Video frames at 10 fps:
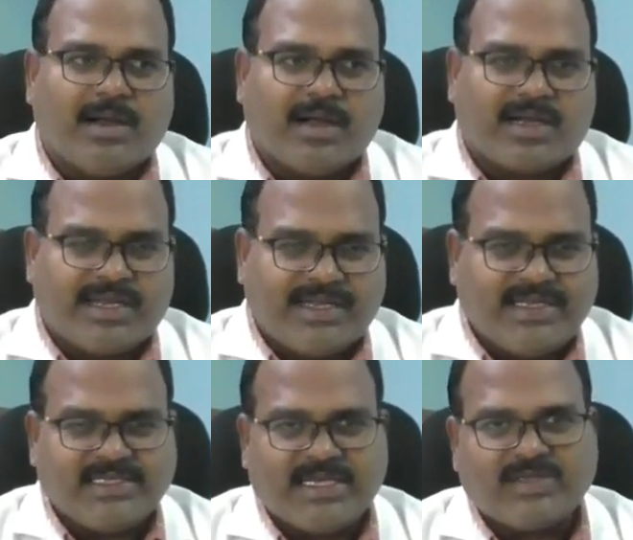క్లీనింగ్
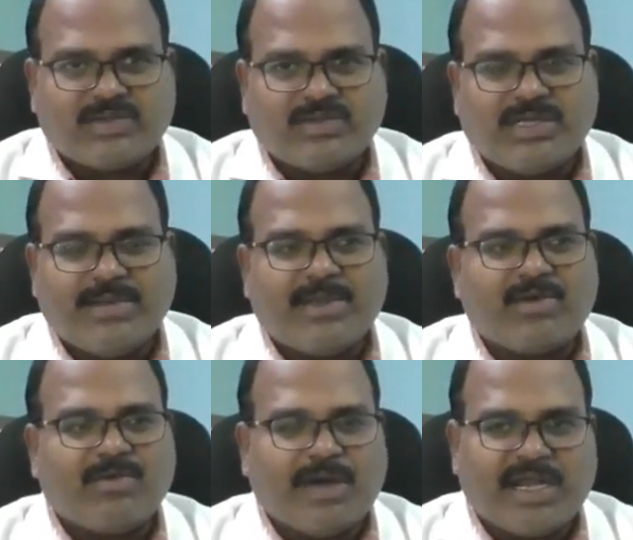చేయించుకుంటే
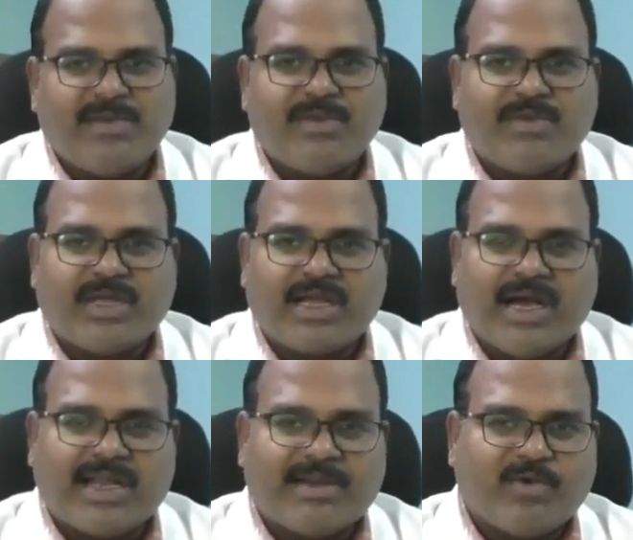మనకు పండ్ల మీద ఉన్న
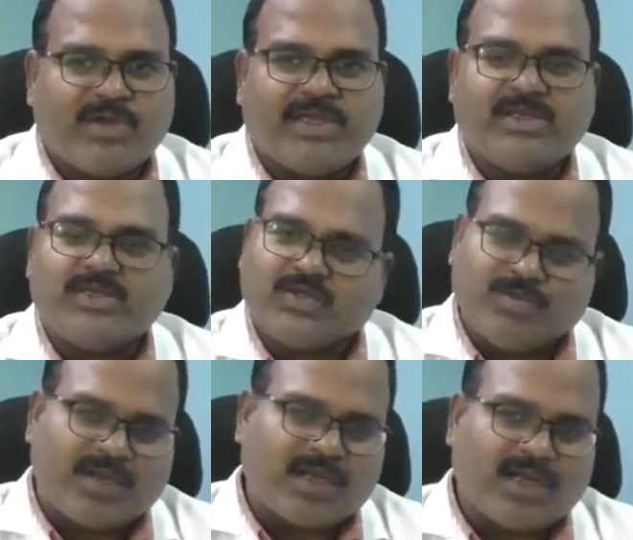గార పోయి
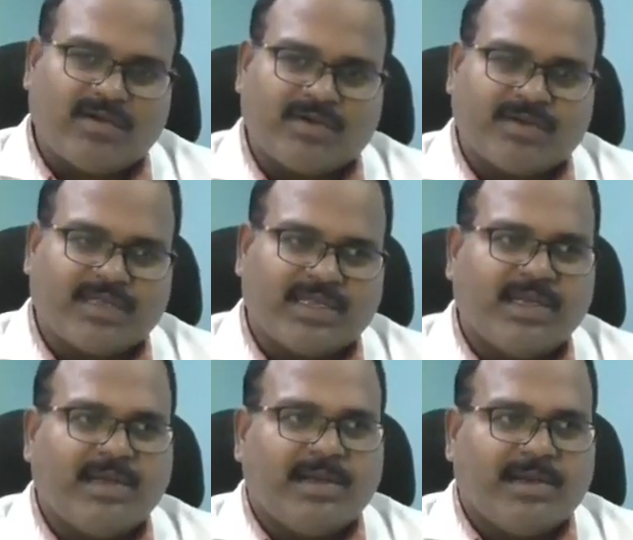శుభ్రంగా ఉంటుంది
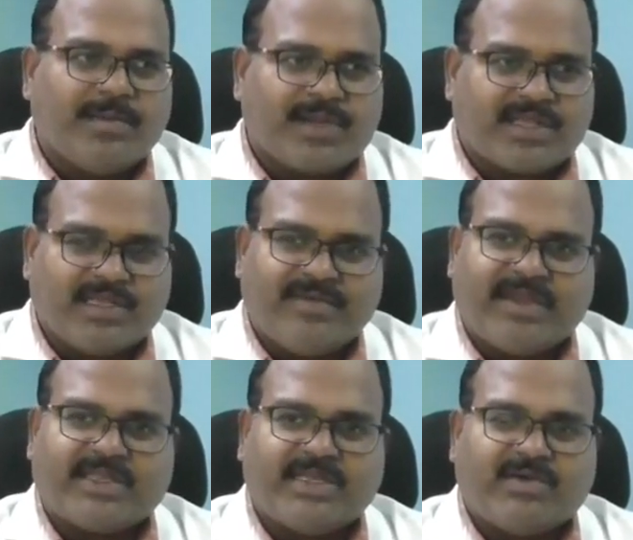ప్రతి
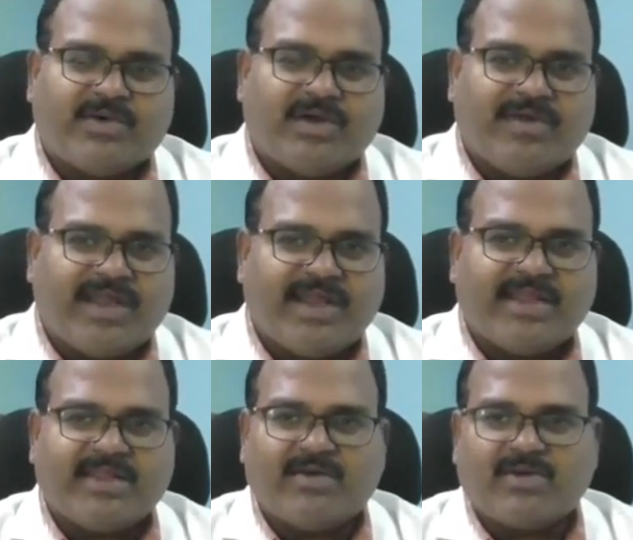వ్యక్తి కూడా
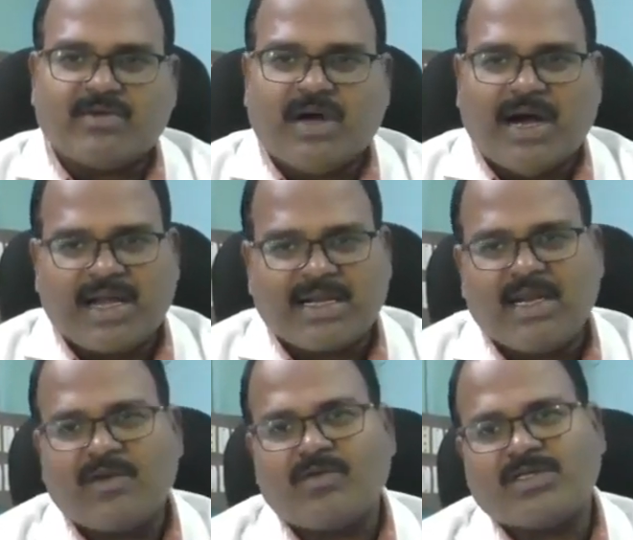వీలైనంత వరకు ఆరు
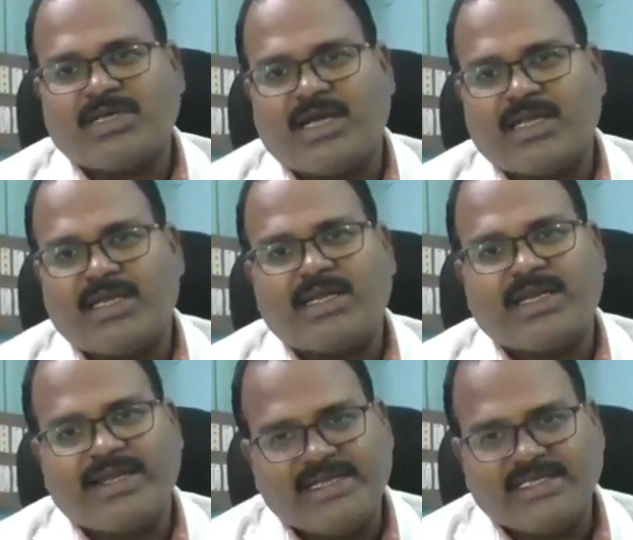నెలలకు ఒకసారి
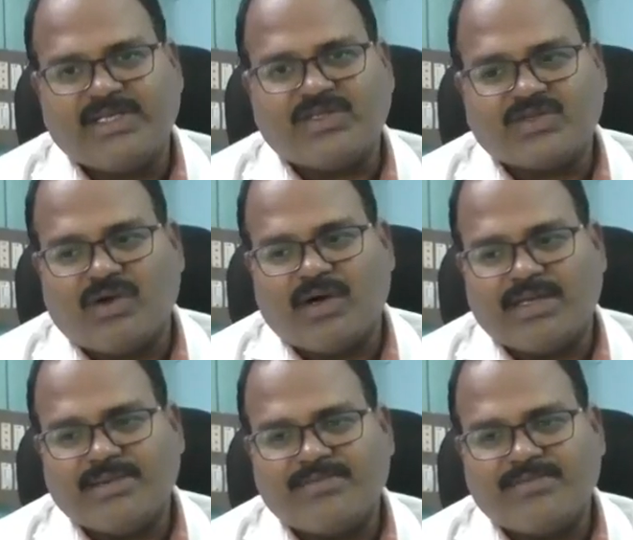క్లీనింగ్ చేయించుకోవాలి